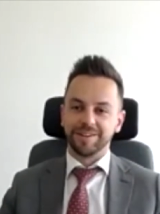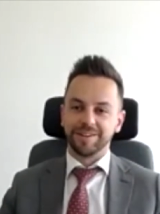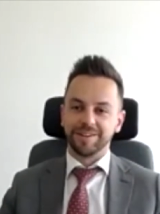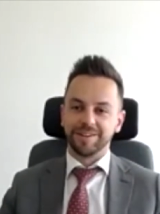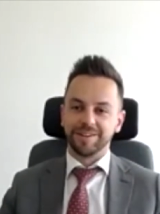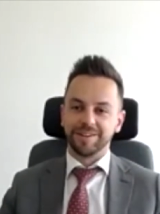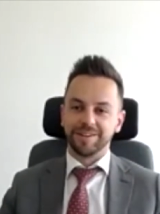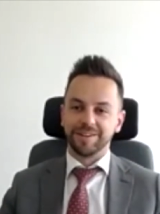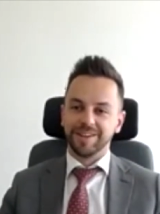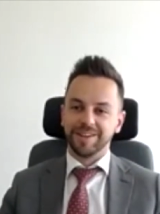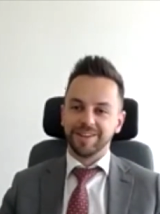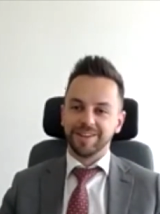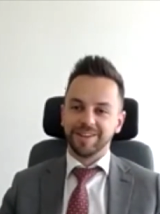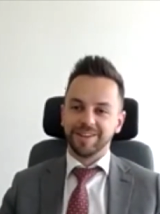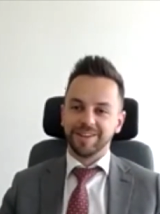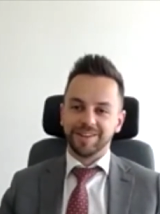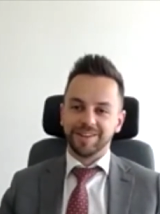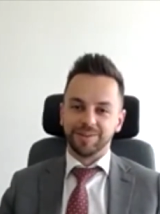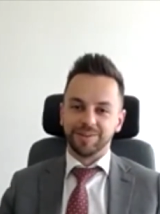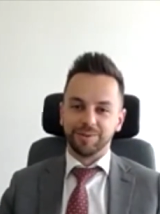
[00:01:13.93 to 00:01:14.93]
donc à la
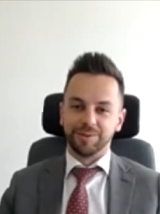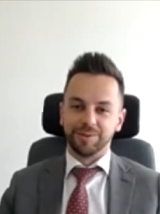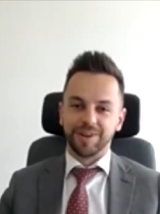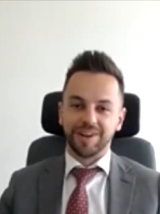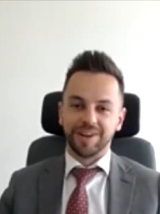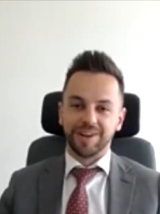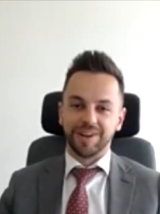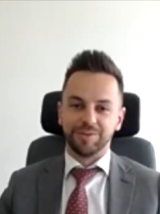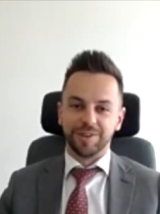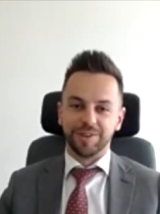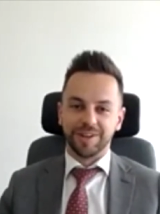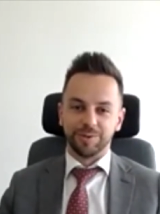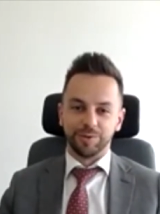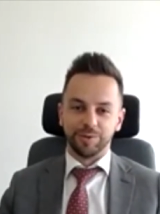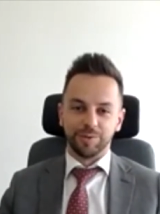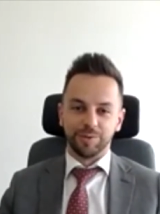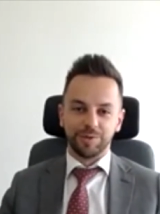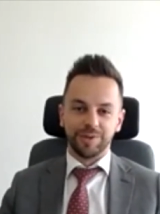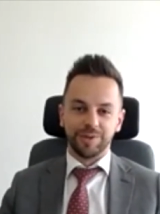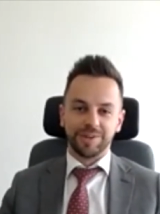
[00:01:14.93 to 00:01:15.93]
Joliette, depuis
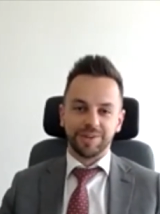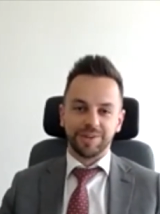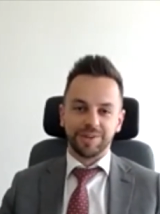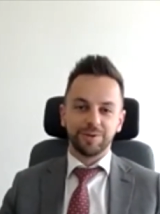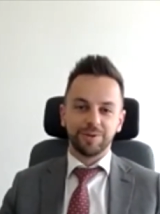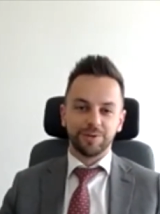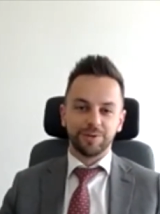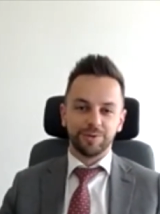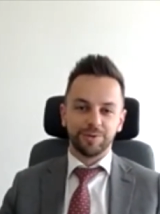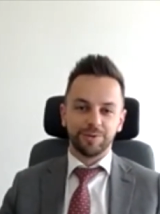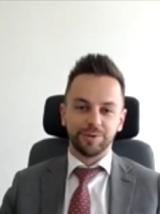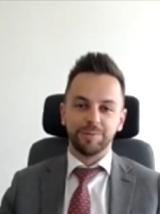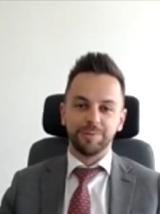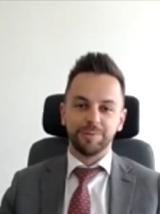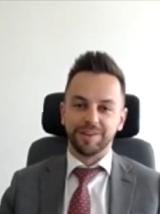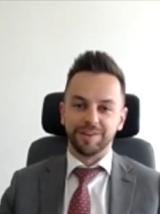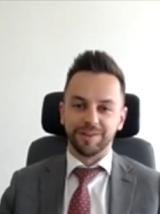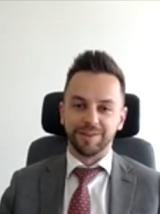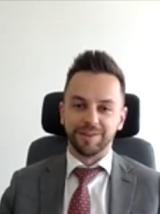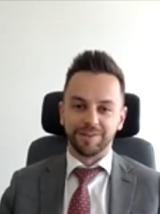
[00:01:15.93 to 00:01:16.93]
quelques semaines.
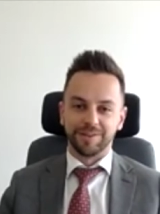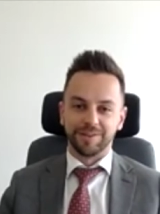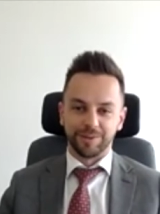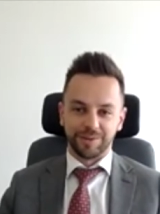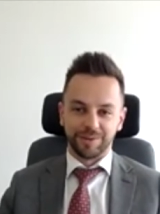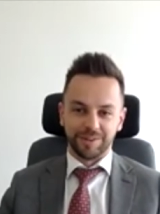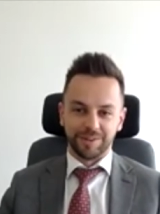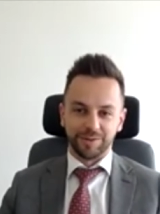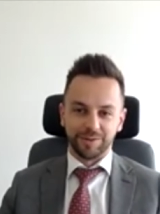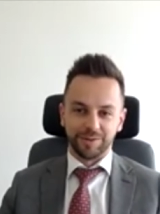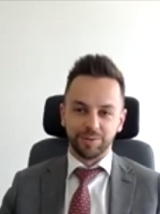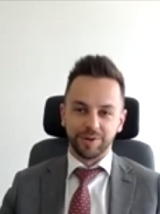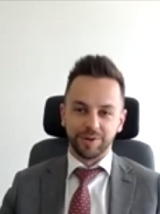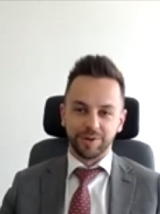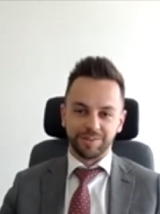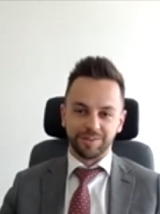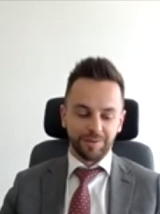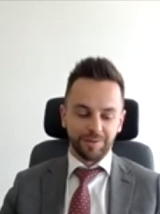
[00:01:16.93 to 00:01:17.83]
Donc c'est tout récent.